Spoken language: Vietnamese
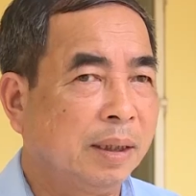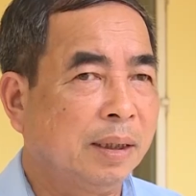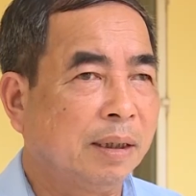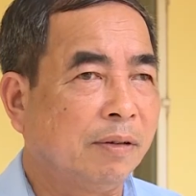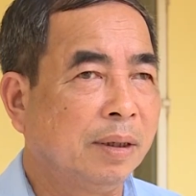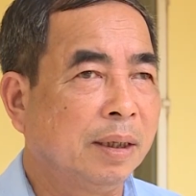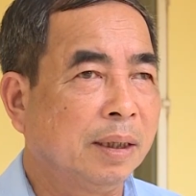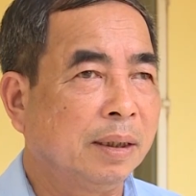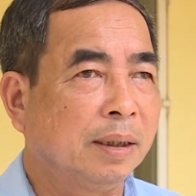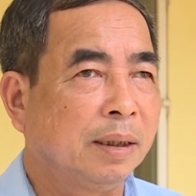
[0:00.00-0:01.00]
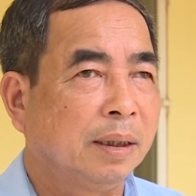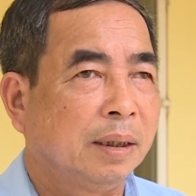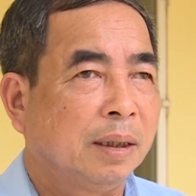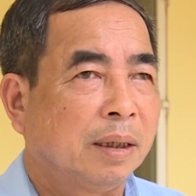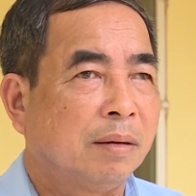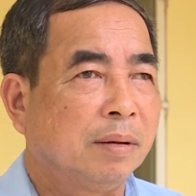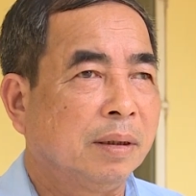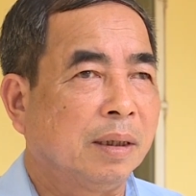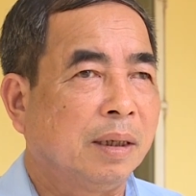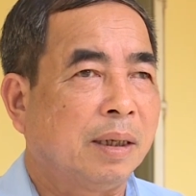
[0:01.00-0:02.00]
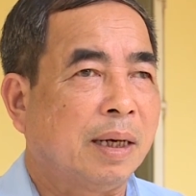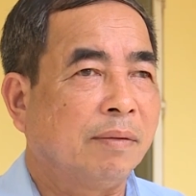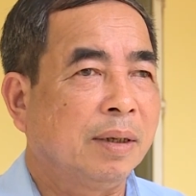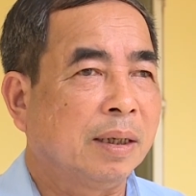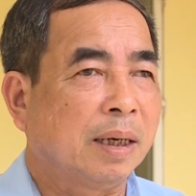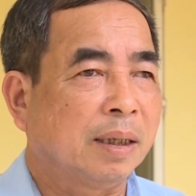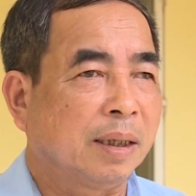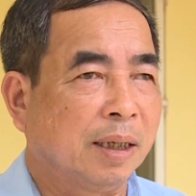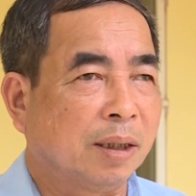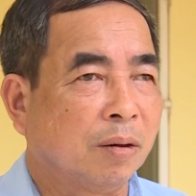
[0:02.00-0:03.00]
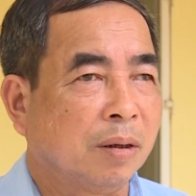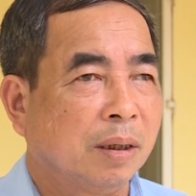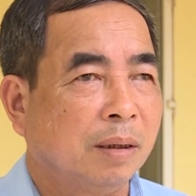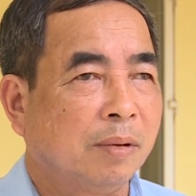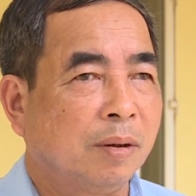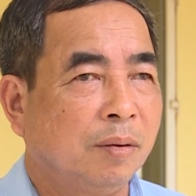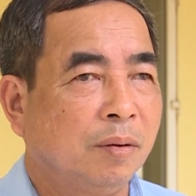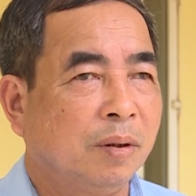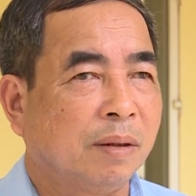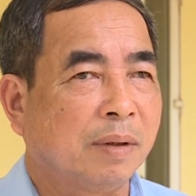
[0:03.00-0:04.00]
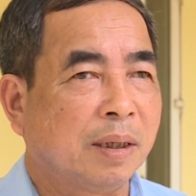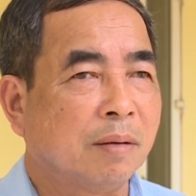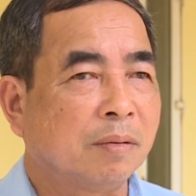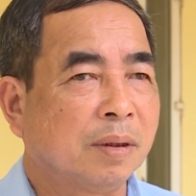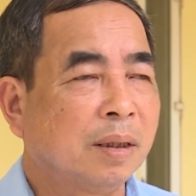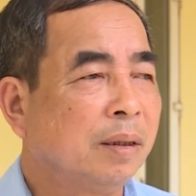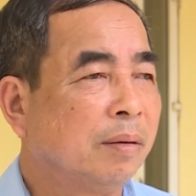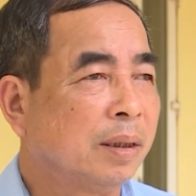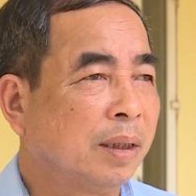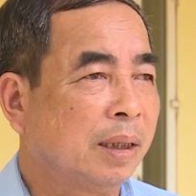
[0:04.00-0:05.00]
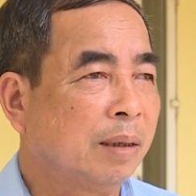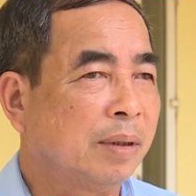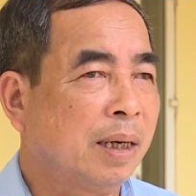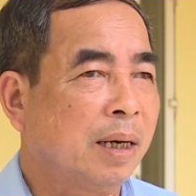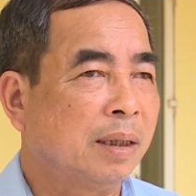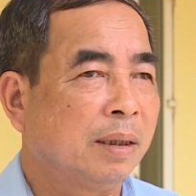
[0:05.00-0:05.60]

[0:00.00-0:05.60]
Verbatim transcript: trên địa phương thì không những là đảng viên đã thực hiện rồi nhưng còn tuyên truyền vận động rất nhiều người dân tham gia